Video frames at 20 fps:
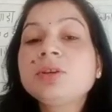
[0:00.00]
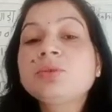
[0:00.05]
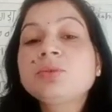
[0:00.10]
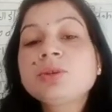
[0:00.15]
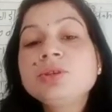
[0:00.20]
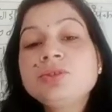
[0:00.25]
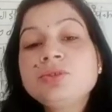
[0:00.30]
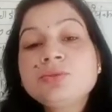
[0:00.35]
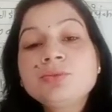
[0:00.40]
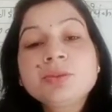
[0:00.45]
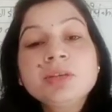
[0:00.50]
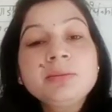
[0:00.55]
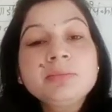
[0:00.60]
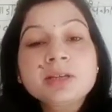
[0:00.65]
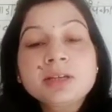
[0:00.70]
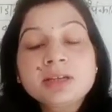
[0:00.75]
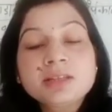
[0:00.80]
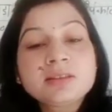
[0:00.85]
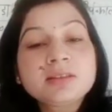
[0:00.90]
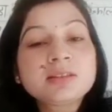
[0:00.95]
क्योंकि जोगी
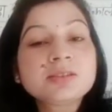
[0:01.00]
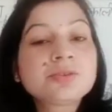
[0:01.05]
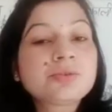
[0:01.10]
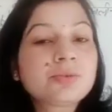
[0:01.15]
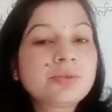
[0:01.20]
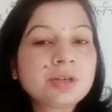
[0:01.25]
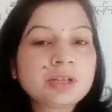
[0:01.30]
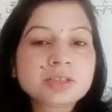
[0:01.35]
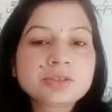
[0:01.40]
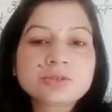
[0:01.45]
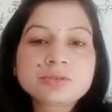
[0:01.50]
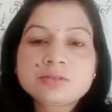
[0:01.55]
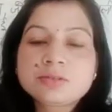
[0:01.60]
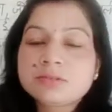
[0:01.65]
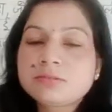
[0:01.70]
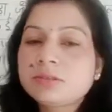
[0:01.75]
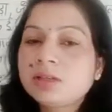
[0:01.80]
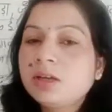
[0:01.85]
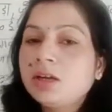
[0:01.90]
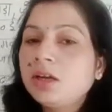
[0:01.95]
मारा इतना छोटा
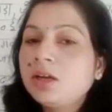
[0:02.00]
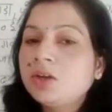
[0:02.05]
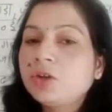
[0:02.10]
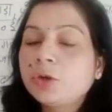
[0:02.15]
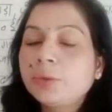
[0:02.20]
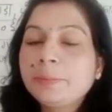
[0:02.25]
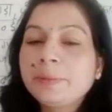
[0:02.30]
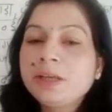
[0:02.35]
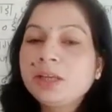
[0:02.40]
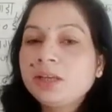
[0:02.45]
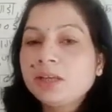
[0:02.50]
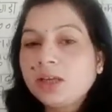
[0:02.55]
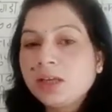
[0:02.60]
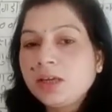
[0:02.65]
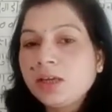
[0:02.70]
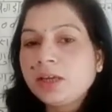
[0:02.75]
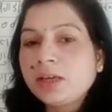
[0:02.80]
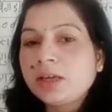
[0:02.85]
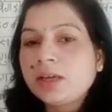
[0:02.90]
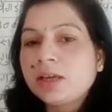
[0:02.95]
टॉपिक
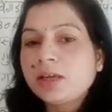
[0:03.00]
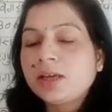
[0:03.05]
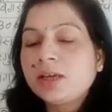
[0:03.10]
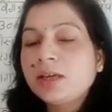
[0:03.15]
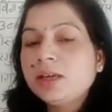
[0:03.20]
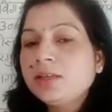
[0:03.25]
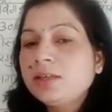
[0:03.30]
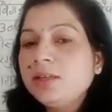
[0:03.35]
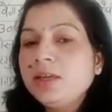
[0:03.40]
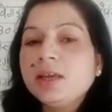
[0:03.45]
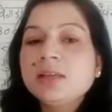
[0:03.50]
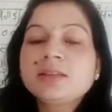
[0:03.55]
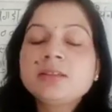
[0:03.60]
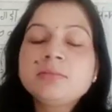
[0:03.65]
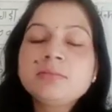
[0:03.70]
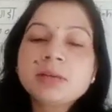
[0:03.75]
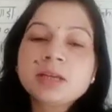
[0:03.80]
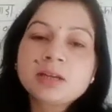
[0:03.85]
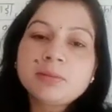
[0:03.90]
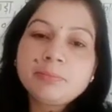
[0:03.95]
नहीं है ये एक
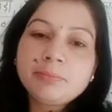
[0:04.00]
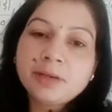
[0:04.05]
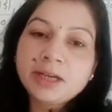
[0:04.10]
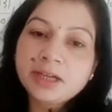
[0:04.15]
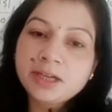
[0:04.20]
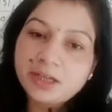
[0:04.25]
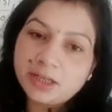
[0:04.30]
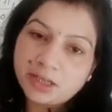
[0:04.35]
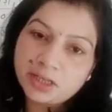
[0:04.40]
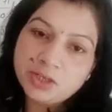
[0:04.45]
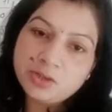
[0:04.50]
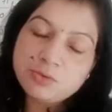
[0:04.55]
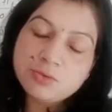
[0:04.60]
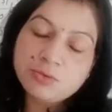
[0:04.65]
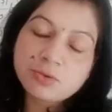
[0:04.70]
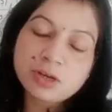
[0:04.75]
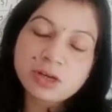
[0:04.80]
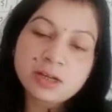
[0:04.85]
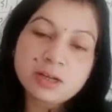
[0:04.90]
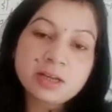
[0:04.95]
दिन में कंप्लीट नहीं
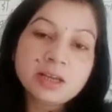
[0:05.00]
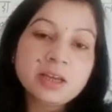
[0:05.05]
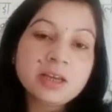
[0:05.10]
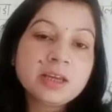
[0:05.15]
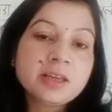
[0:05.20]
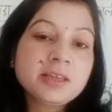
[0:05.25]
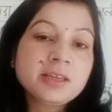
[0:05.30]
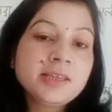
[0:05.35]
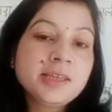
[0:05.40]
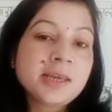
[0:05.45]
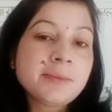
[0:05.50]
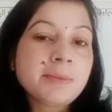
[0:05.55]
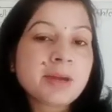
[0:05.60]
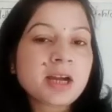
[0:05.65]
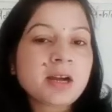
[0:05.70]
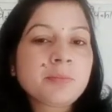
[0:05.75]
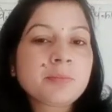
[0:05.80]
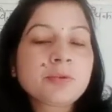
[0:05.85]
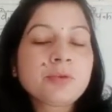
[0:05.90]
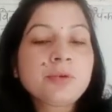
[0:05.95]
होगा ये मैं
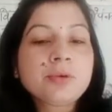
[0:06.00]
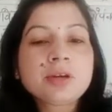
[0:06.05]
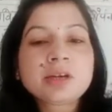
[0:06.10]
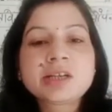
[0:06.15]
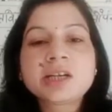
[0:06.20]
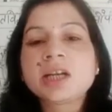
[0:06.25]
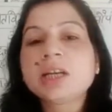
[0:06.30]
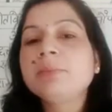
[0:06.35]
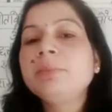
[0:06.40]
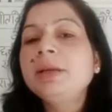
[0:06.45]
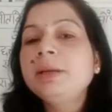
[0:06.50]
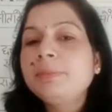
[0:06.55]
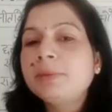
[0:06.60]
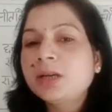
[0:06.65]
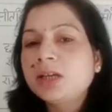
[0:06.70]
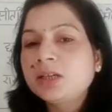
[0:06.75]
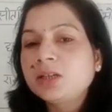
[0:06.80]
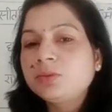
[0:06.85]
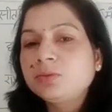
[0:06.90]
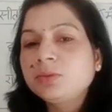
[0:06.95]
आपको कल भी
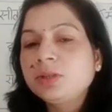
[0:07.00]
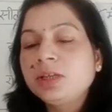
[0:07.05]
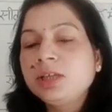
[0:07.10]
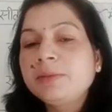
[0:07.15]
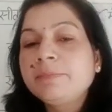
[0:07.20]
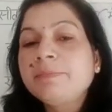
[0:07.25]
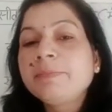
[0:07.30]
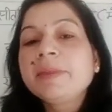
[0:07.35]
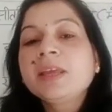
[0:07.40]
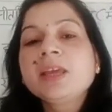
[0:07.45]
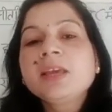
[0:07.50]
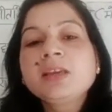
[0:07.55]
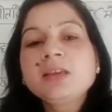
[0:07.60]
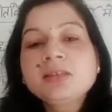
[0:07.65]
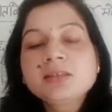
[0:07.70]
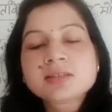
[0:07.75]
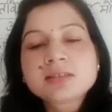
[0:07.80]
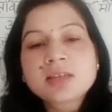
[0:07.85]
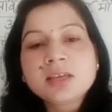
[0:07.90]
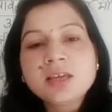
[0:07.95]
पढ़ाऊंगी
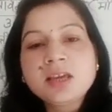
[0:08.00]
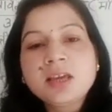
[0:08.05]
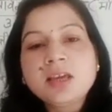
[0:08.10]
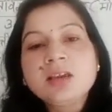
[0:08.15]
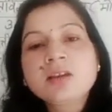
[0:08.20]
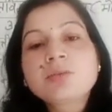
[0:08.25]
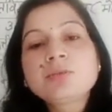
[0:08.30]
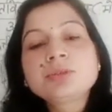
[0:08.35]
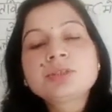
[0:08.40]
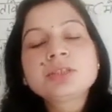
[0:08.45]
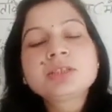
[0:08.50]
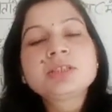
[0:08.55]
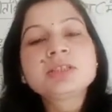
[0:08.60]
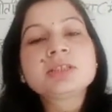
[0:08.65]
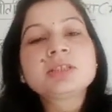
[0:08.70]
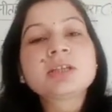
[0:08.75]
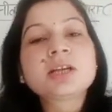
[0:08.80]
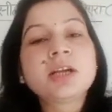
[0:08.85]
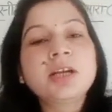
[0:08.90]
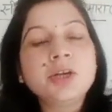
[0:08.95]
इसके कुछ
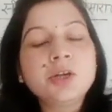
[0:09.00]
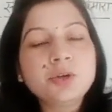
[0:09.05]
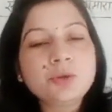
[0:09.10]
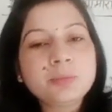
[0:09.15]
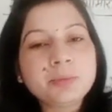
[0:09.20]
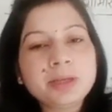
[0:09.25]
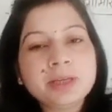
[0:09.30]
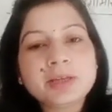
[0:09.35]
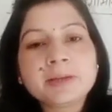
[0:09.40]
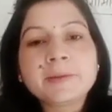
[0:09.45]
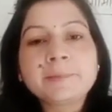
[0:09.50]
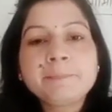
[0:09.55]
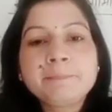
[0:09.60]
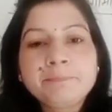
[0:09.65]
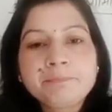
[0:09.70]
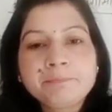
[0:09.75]
चित्र खंडों में हैं